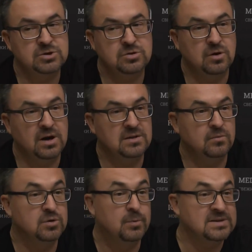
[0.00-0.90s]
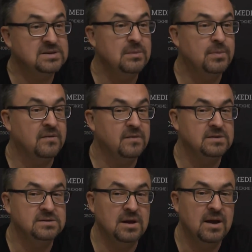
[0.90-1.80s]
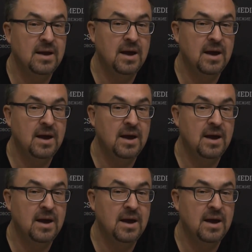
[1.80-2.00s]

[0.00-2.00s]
что это будут простые профессии,